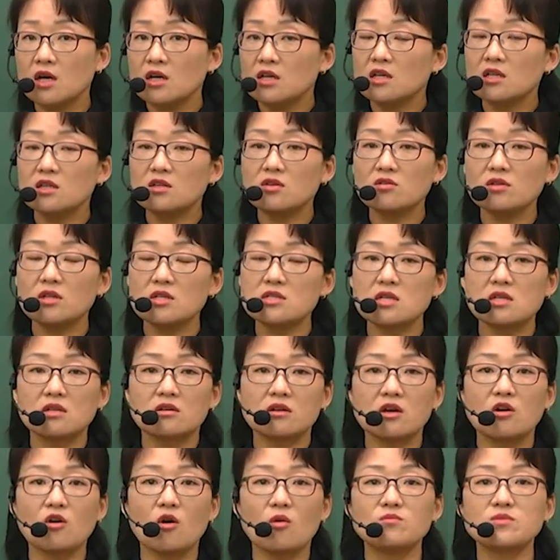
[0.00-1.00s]
인터넷에
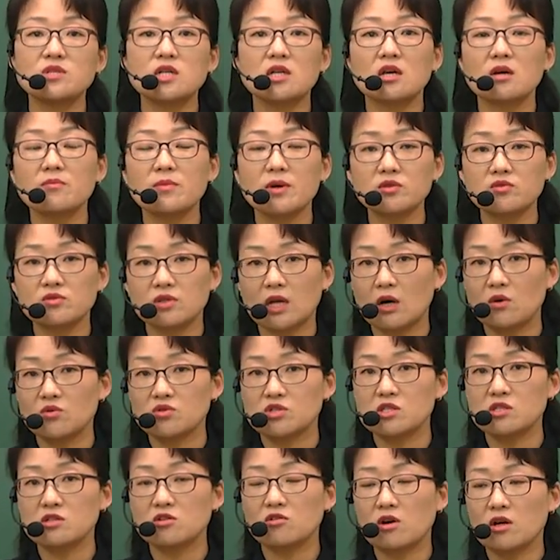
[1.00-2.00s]
이렇게 검색해봐도
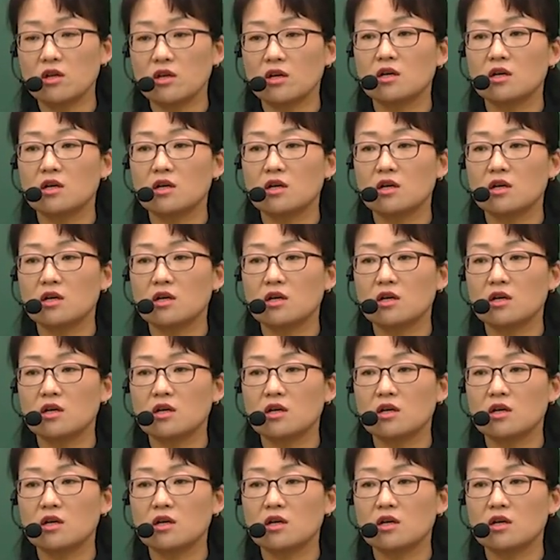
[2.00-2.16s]
나오시는 거예요.